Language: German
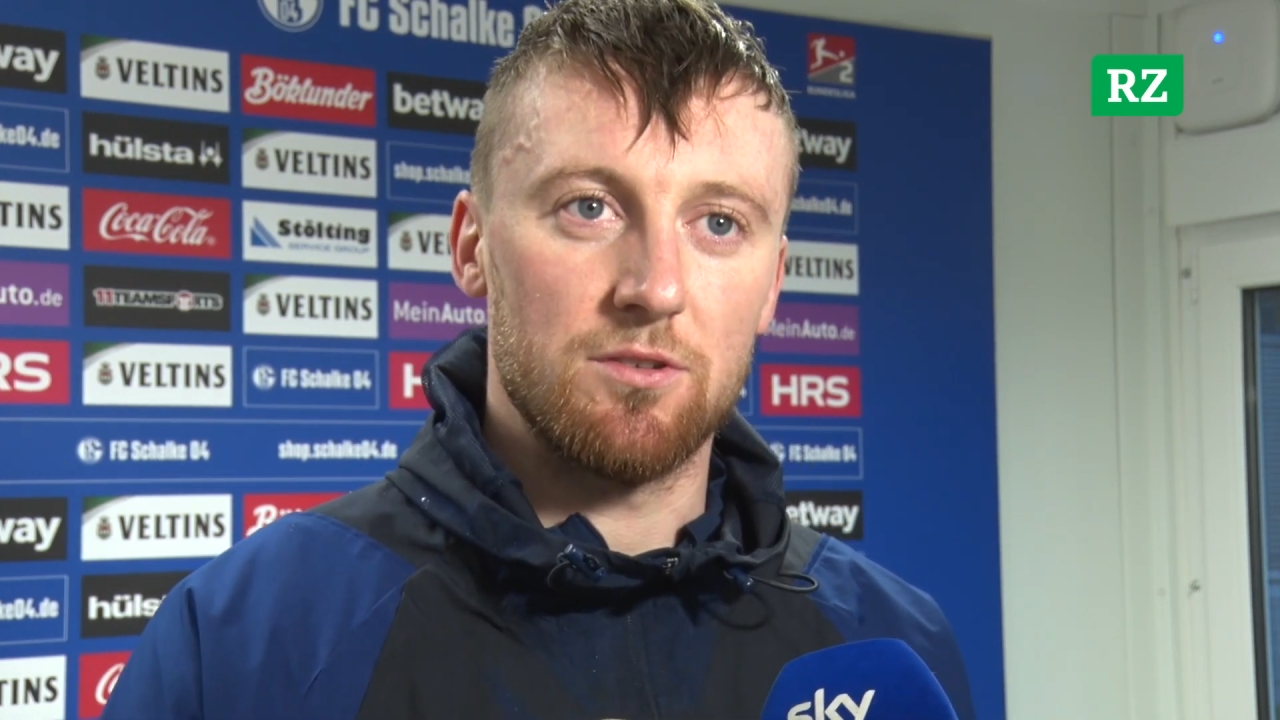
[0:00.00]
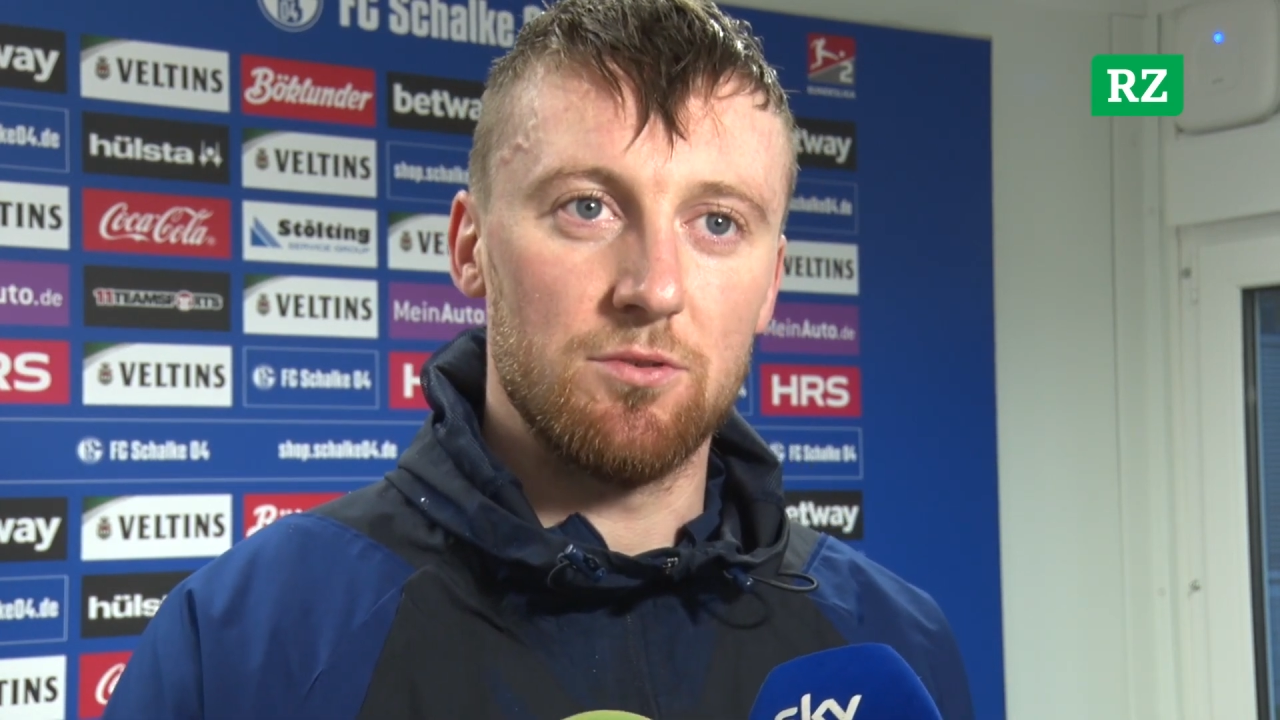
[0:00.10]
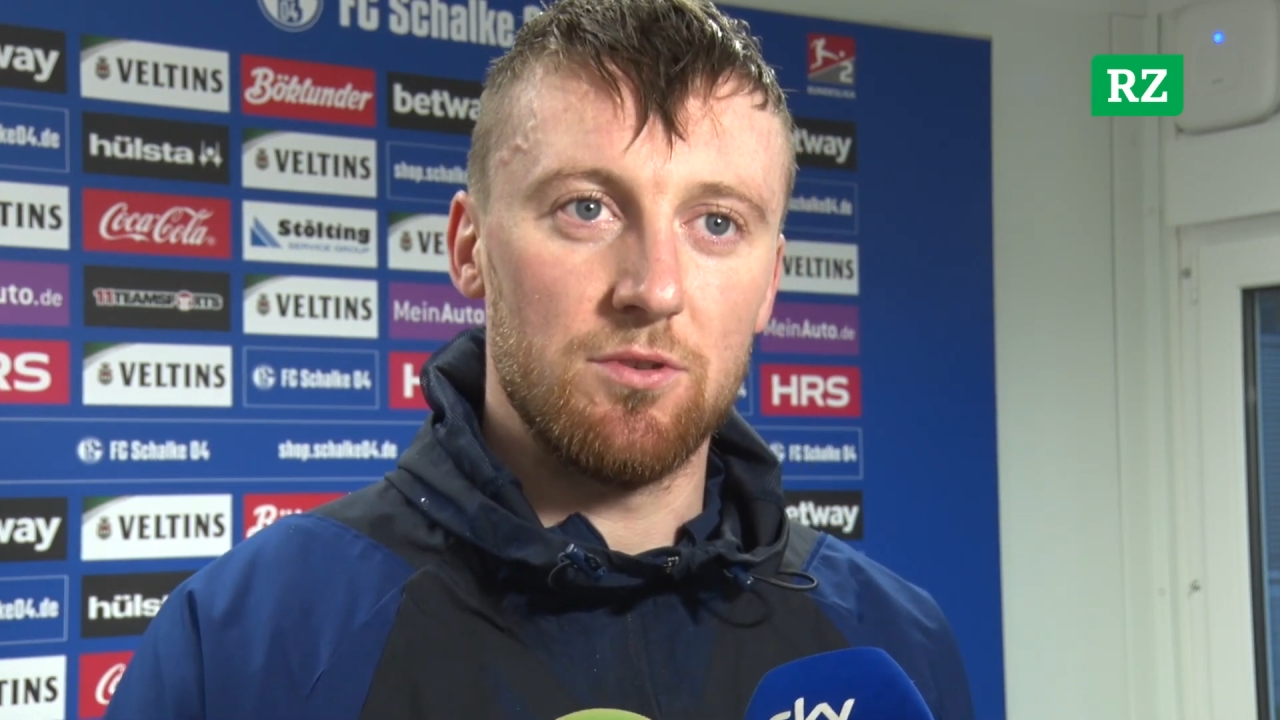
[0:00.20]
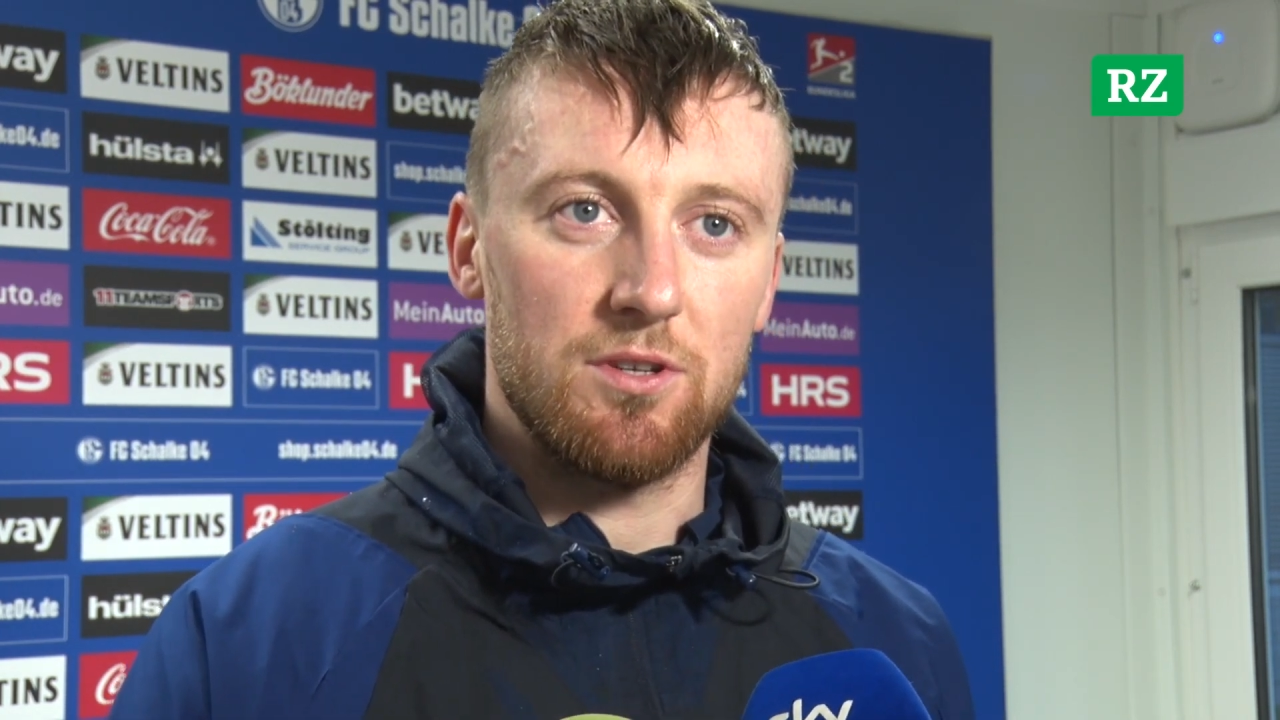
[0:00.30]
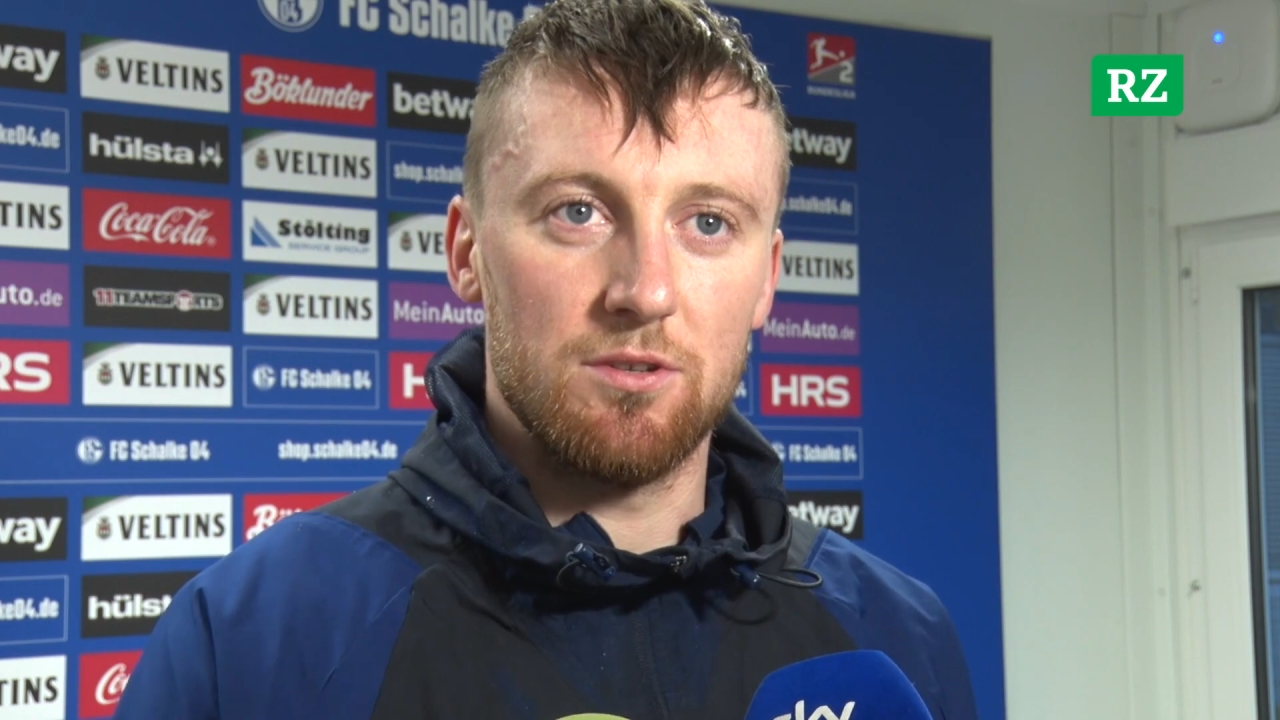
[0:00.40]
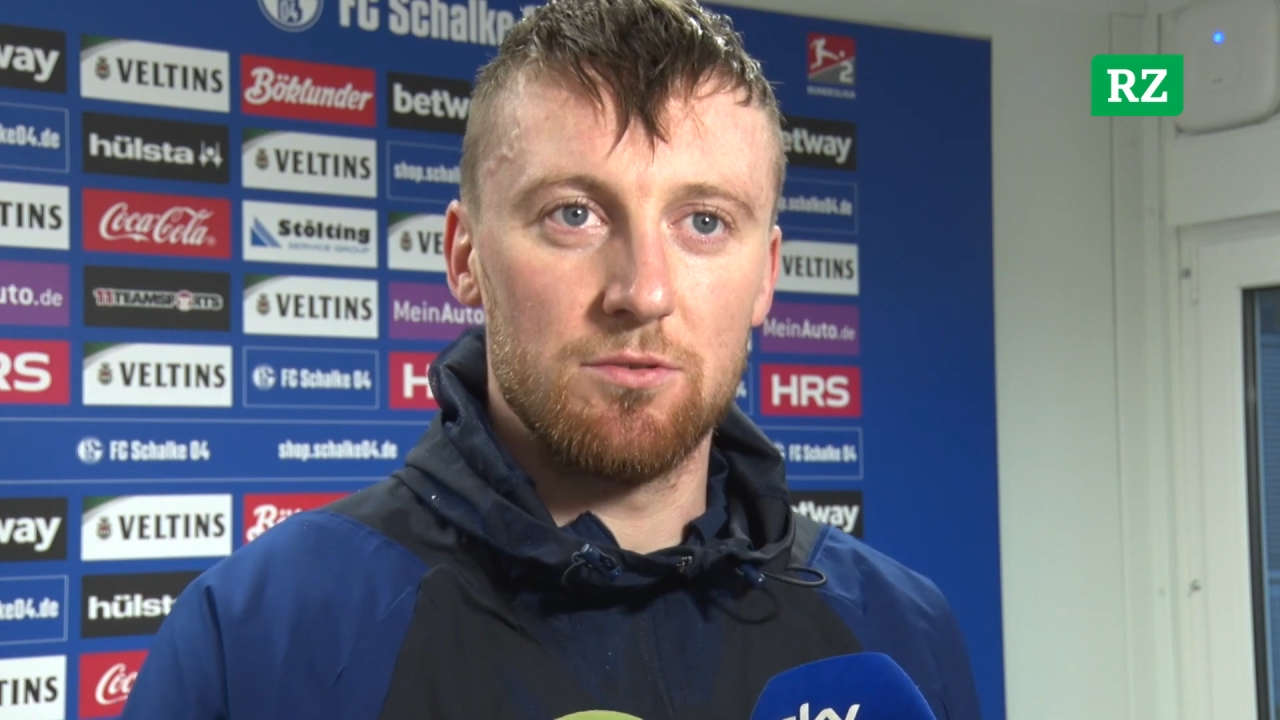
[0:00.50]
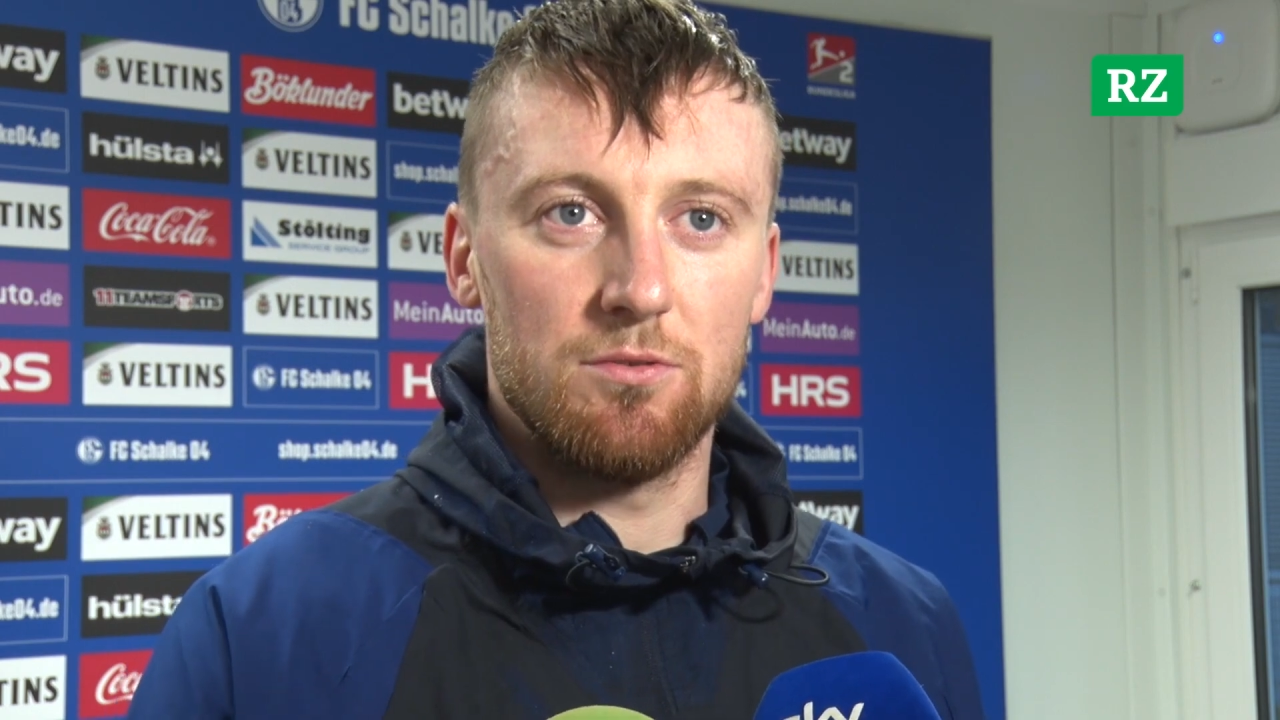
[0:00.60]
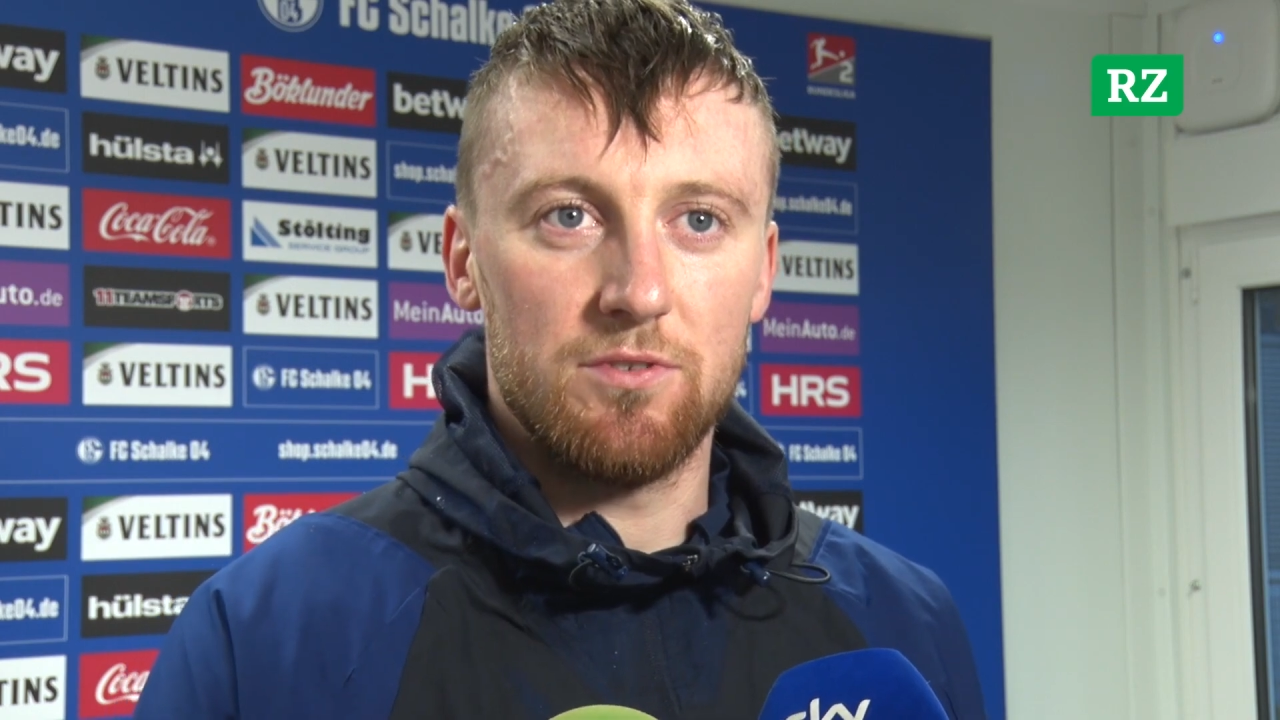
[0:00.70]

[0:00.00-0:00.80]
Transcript: natürlich genauso